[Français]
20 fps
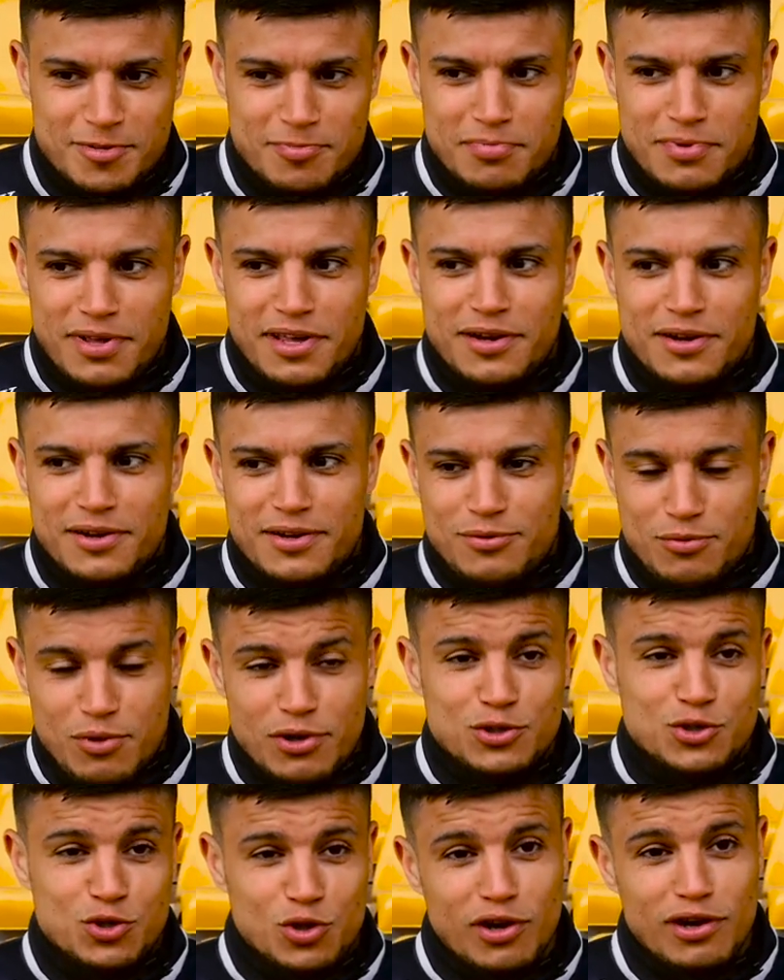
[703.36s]
Mais
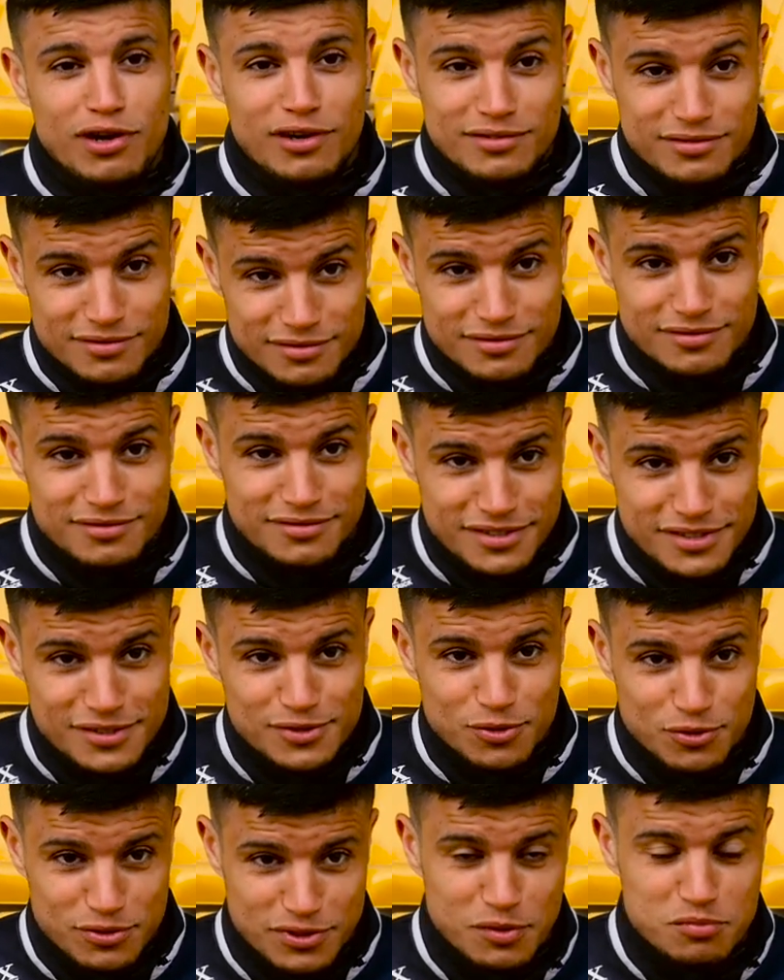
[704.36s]
ouais, je serai là. Si
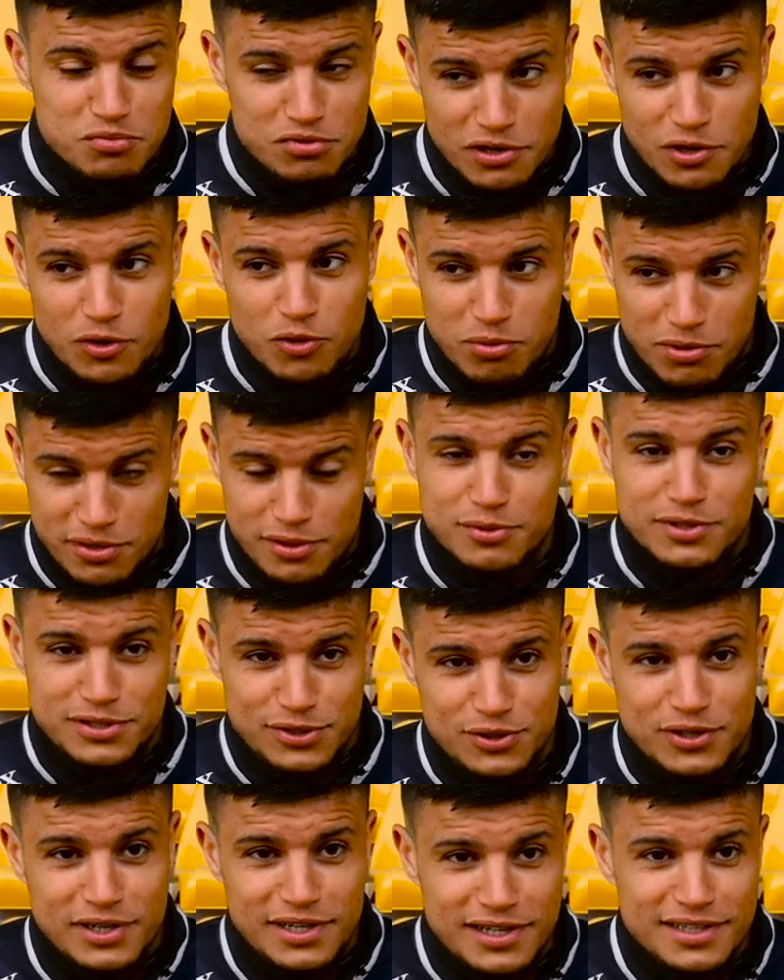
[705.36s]
le championnat reprend, je
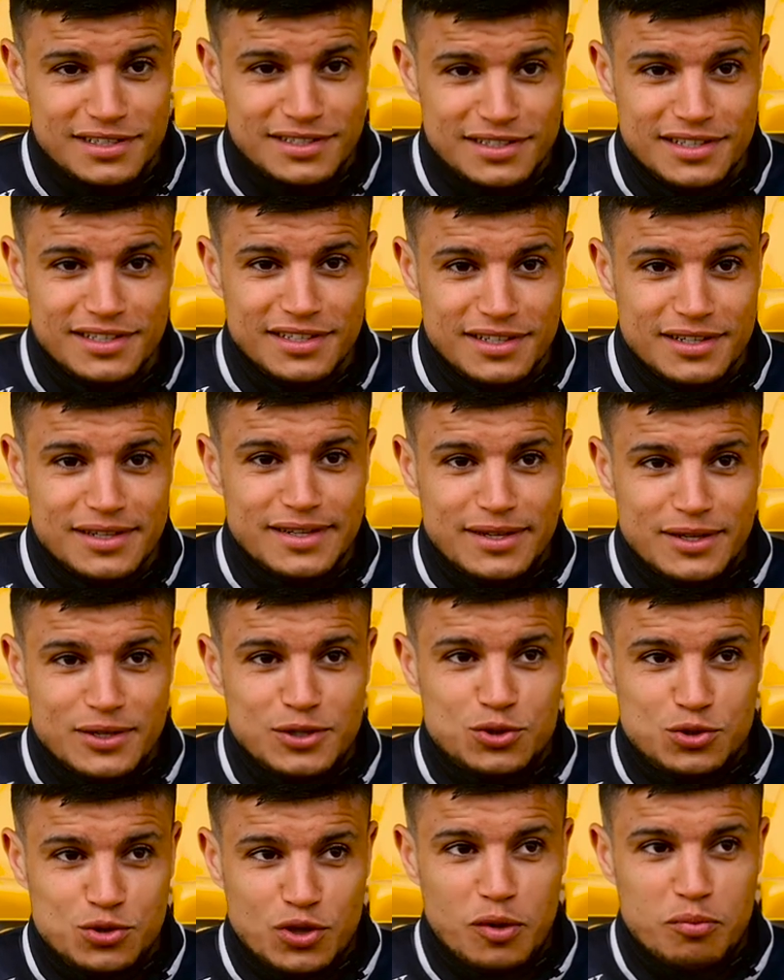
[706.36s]
serai là.
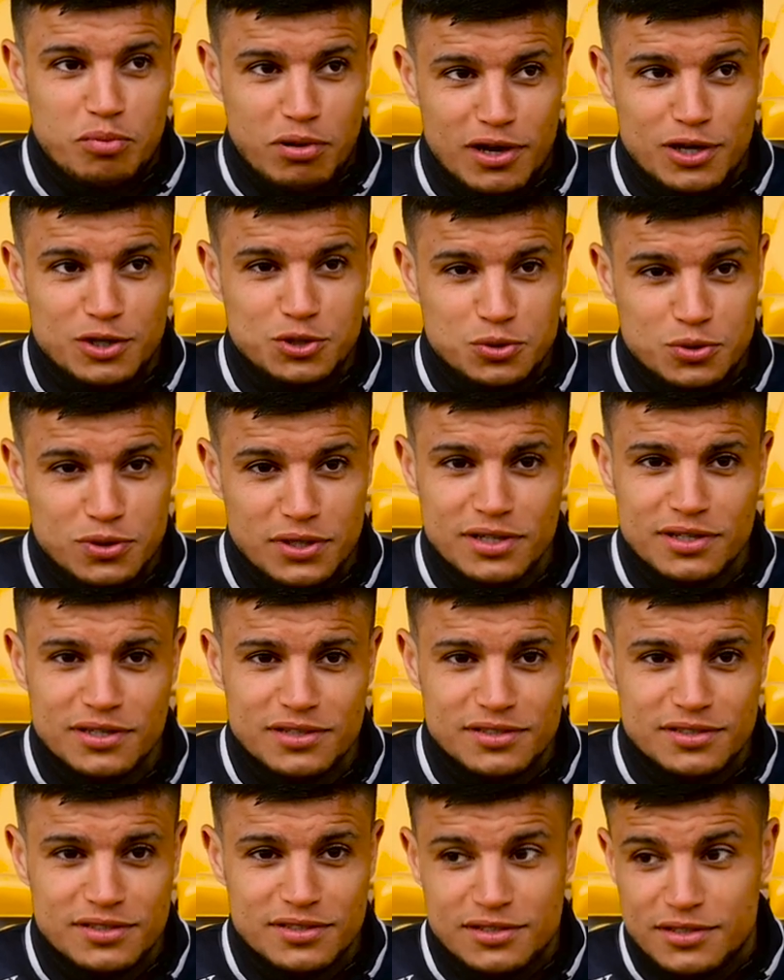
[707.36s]
Je serai prêt à jouer.
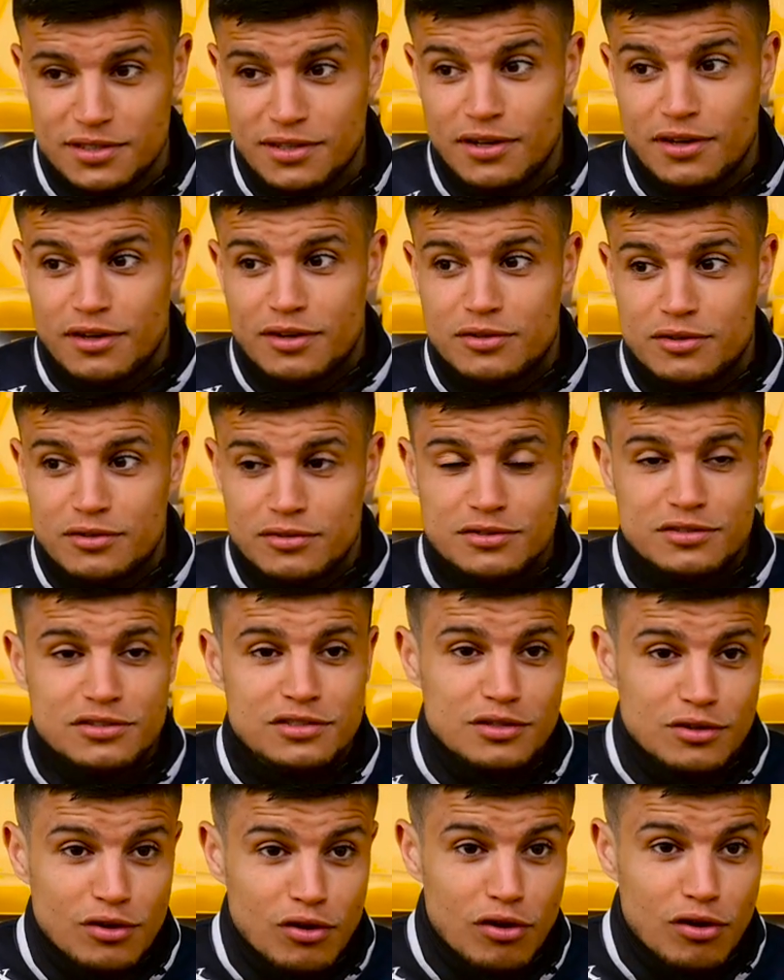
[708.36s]

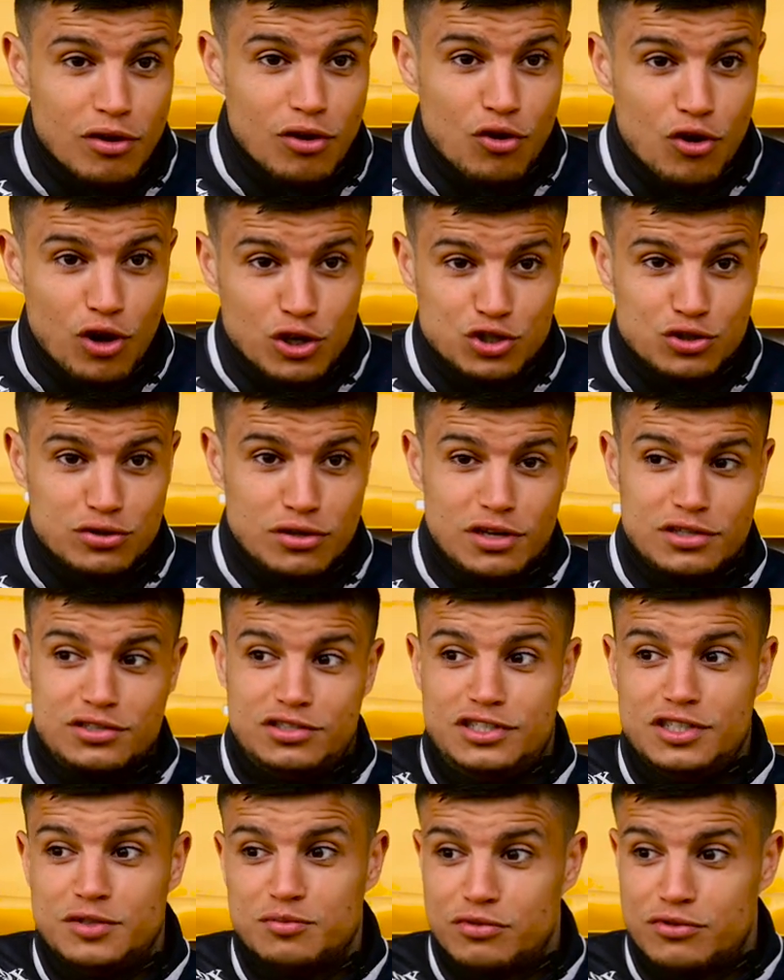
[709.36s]
Si le coach
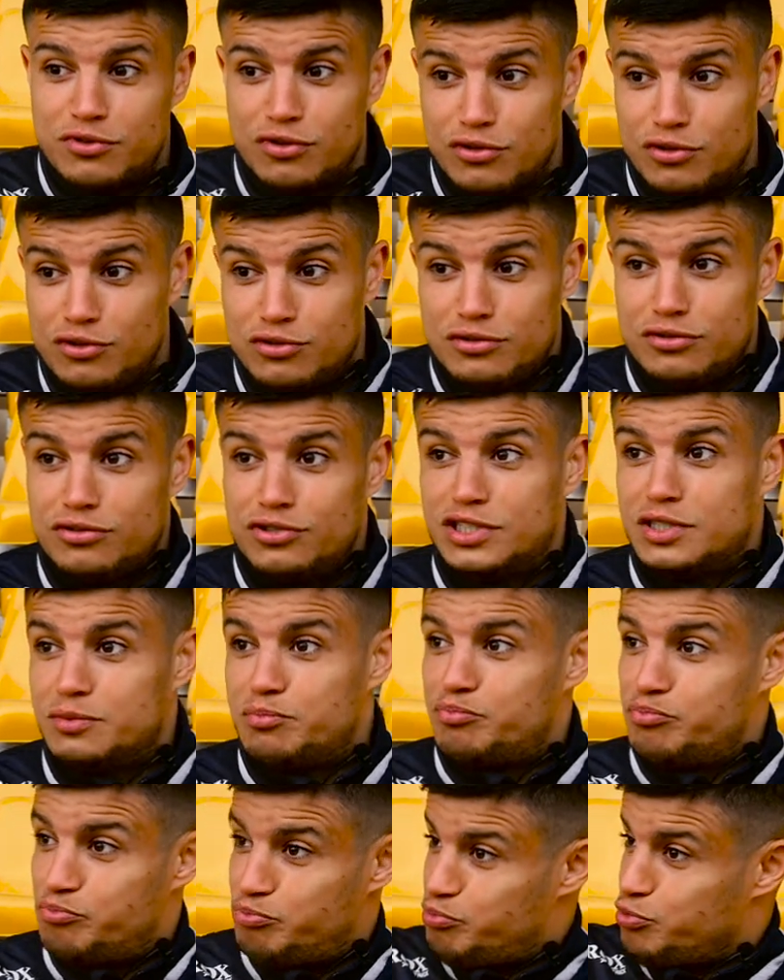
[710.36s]
estime que je
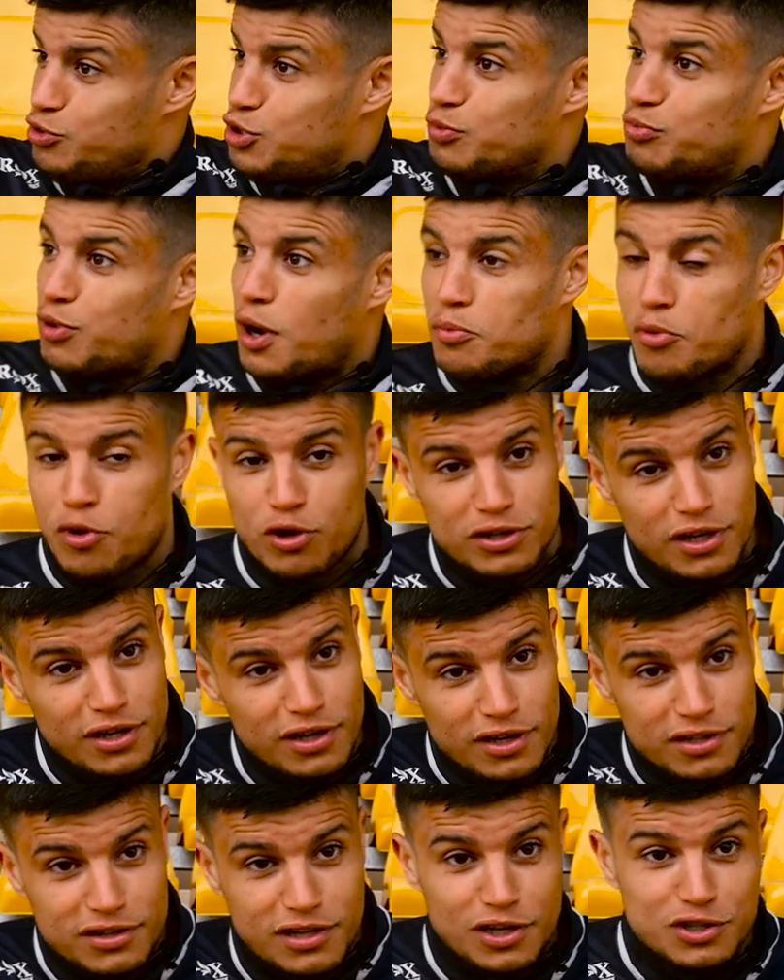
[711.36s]
ne peux pas
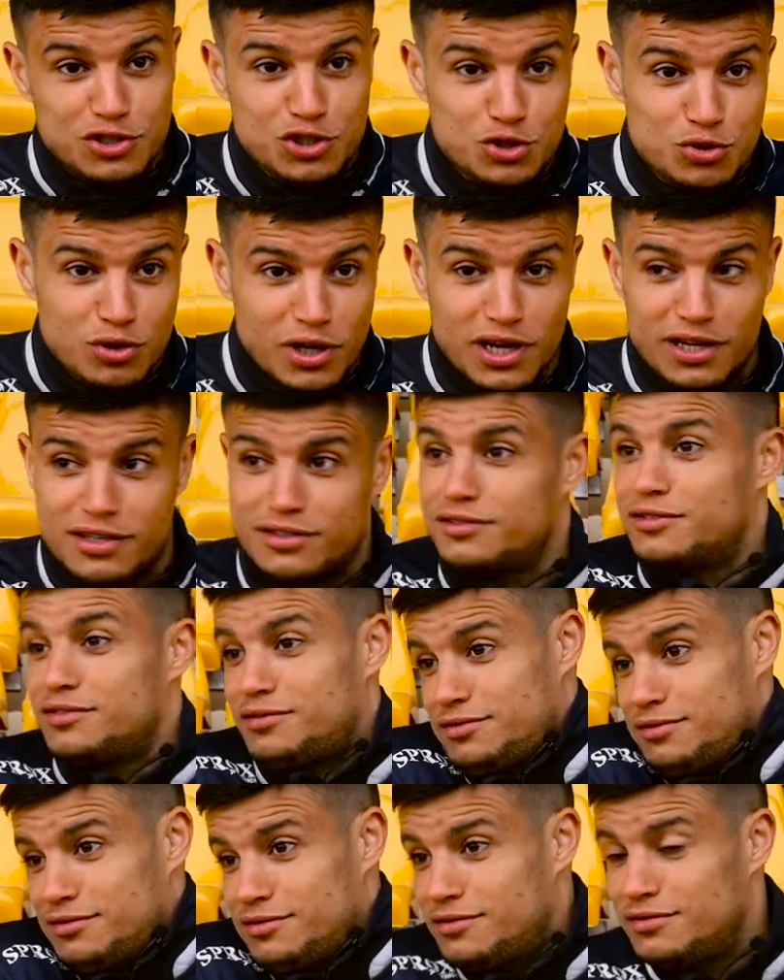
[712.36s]
apporter en tant que titulaire,
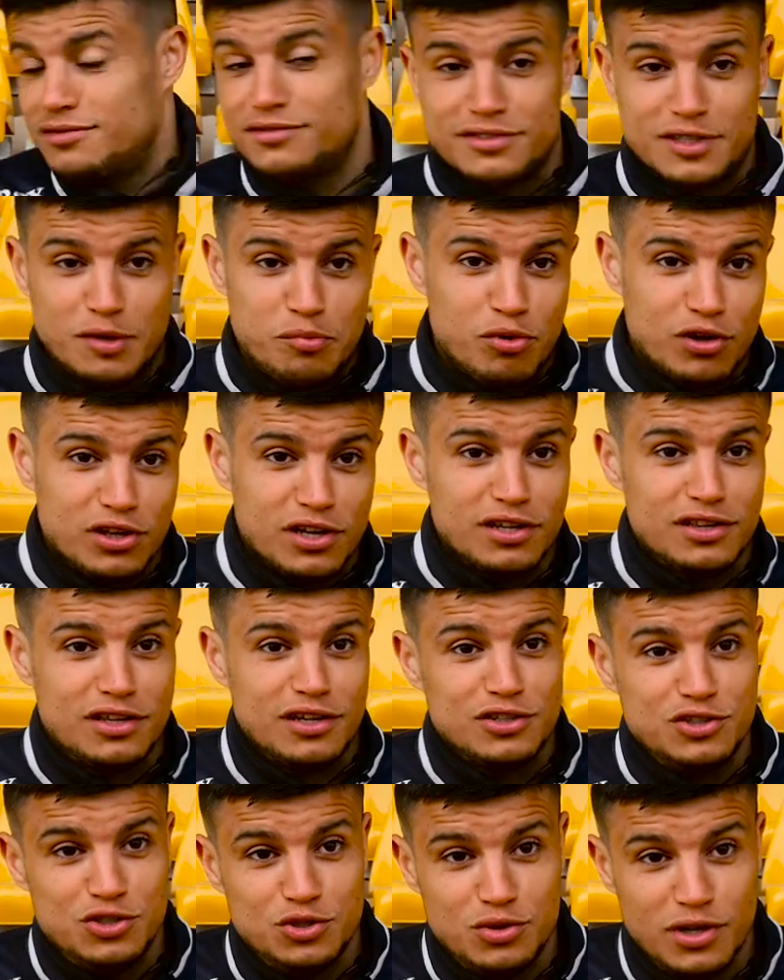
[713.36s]
j'apporterai en
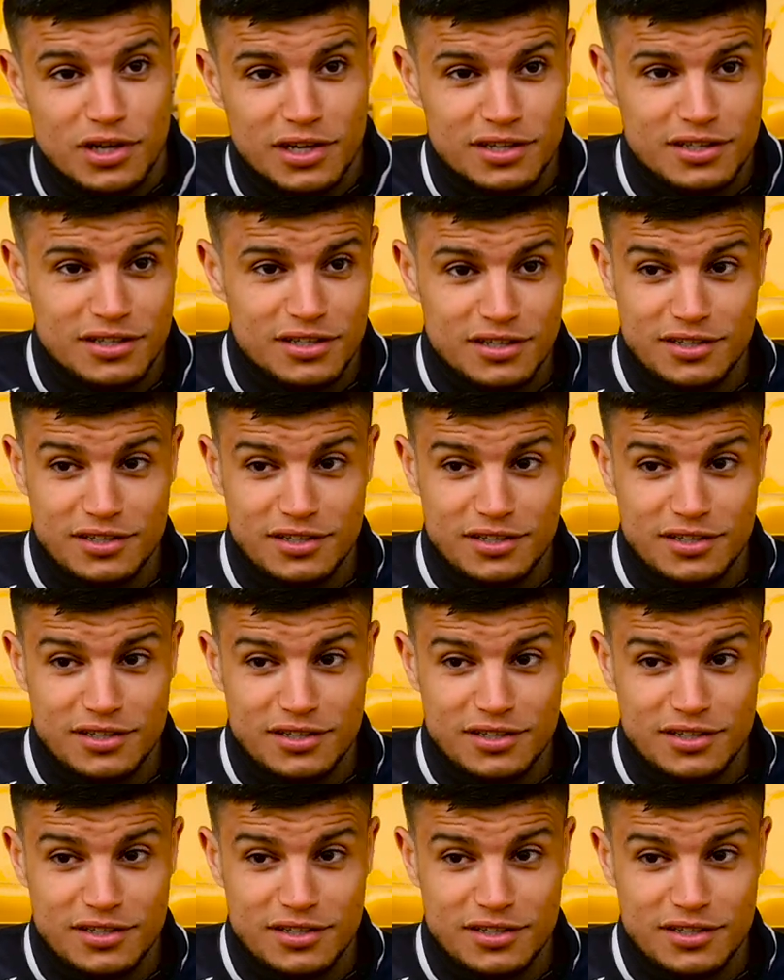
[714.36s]
tant que titulaire.